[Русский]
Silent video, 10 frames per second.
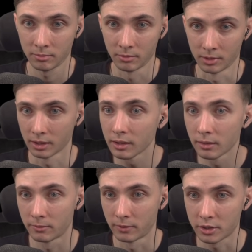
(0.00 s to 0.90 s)
На
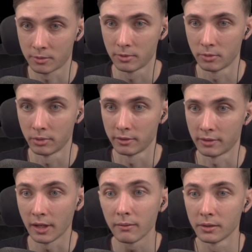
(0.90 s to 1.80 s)
контент в вашем видео были
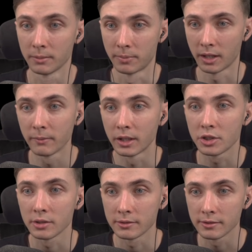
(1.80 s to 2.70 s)
заявлены права
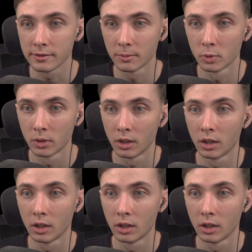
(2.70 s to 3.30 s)
через систему